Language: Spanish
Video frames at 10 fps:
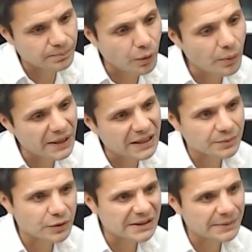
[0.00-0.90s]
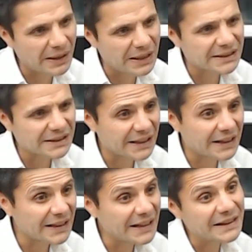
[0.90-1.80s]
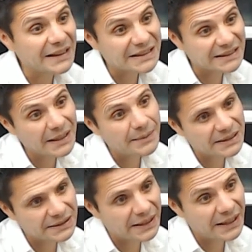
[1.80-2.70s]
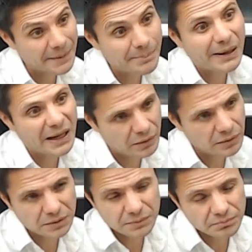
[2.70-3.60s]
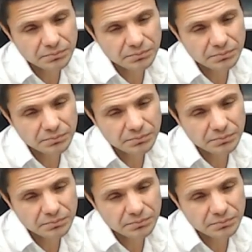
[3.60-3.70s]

públicas municipales que sean intensivas en empleo, ¿no?